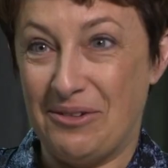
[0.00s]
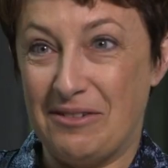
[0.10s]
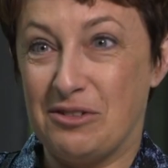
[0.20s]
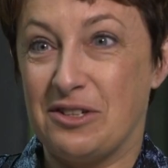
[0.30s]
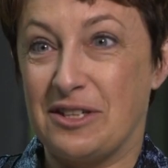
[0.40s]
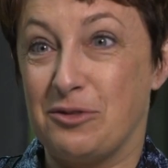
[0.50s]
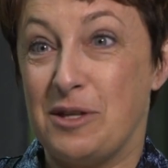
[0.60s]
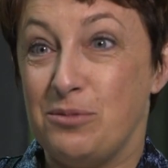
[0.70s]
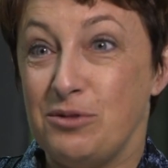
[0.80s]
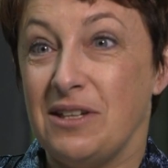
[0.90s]
Avant d'être
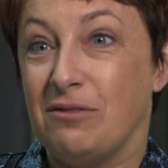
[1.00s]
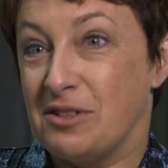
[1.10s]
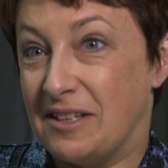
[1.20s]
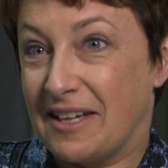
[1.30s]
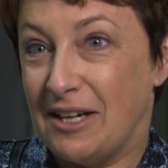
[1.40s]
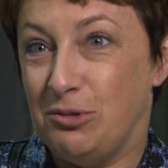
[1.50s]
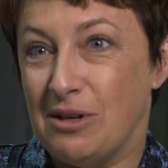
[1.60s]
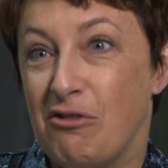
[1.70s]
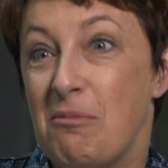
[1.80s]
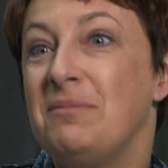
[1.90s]
députée, avant d'être
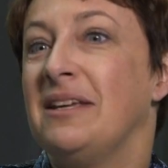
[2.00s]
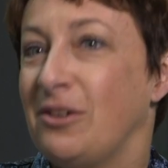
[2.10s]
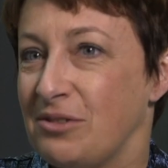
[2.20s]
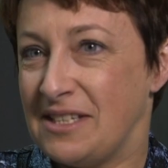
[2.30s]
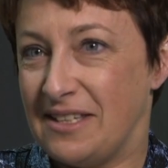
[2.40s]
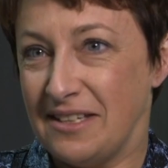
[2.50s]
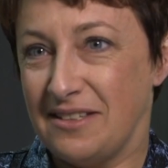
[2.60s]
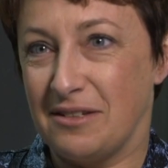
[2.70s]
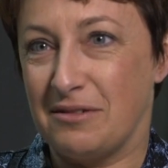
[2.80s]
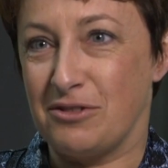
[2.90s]
élue, avant même d'être
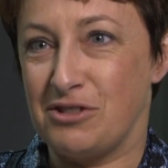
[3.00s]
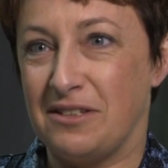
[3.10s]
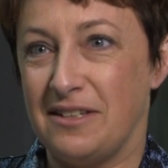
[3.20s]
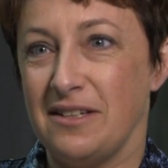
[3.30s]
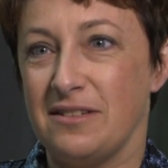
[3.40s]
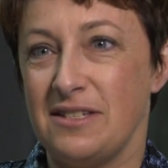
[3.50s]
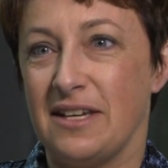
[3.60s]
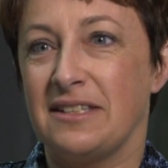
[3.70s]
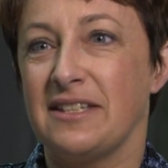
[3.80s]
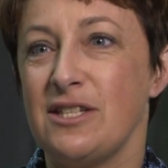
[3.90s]
candidate, j'étais
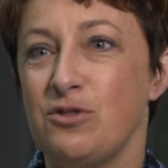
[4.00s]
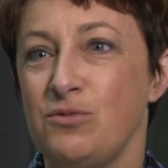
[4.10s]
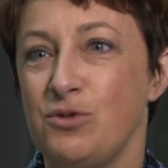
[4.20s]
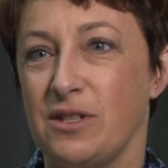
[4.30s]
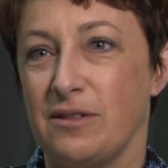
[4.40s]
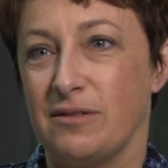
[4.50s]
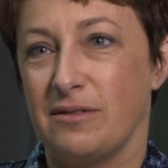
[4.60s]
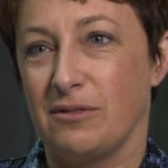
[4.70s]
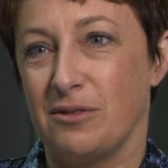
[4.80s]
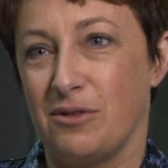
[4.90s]
directrice de musée.
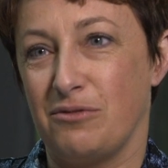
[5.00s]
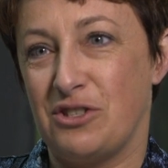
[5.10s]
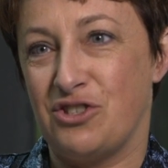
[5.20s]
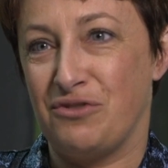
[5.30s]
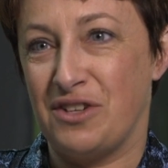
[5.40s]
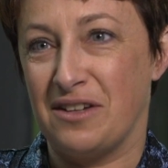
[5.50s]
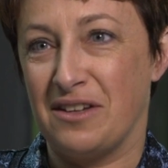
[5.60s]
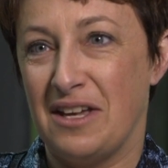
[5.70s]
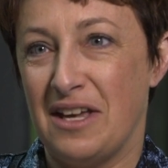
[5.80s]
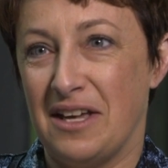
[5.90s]
En fait, j'avais
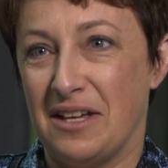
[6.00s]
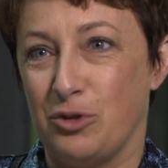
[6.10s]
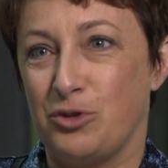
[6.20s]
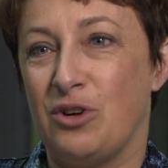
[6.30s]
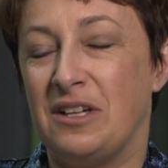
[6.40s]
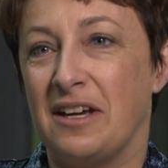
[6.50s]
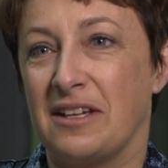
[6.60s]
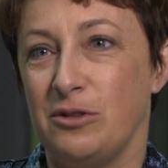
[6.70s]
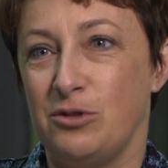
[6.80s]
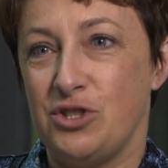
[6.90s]
un, doctorat
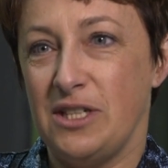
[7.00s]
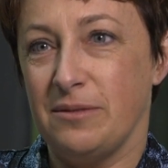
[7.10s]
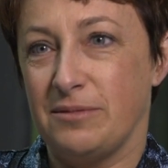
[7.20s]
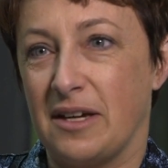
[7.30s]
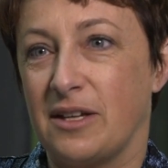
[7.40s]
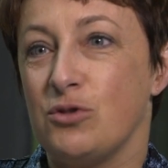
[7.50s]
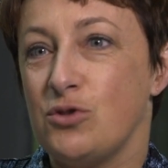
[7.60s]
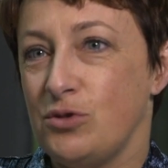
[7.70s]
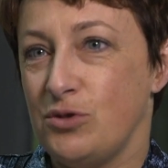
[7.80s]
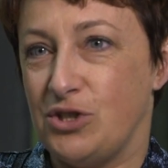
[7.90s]
d'archéologie,
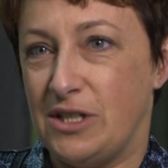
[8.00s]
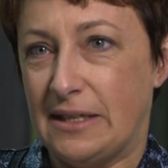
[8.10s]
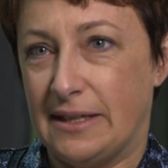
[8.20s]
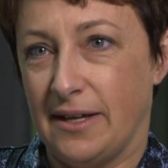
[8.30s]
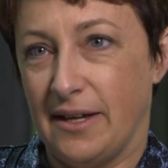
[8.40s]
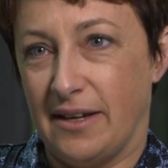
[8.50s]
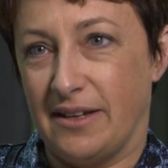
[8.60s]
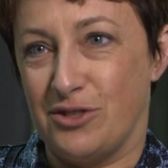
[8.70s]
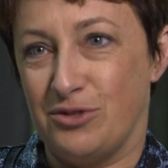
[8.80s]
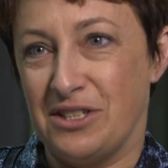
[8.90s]
d'archéozoologie,
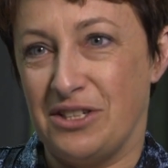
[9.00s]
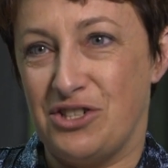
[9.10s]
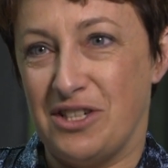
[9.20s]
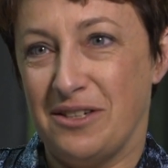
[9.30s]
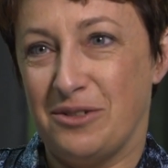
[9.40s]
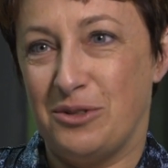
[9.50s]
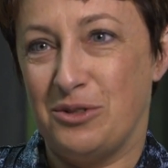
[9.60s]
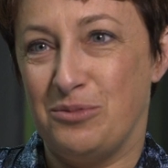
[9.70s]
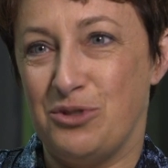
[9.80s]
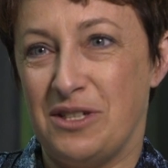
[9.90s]
et je dirigeais euh,
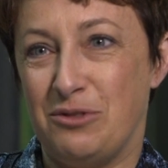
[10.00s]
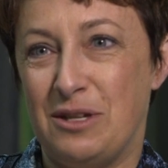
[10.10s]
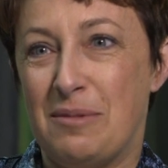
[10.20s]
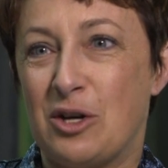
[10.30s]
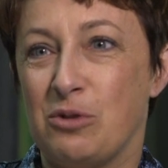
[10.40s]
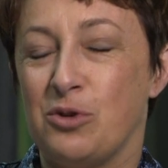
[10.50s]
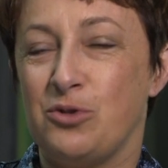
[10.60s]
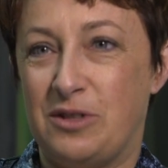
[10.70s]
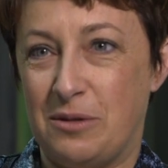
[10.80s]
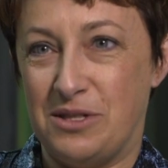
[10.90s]
le musée du débarquement
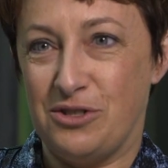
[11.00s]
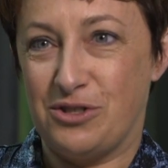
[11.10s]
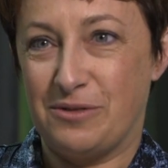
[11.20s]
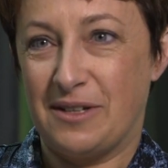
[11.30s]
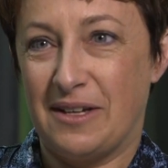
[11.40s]
du Tabich.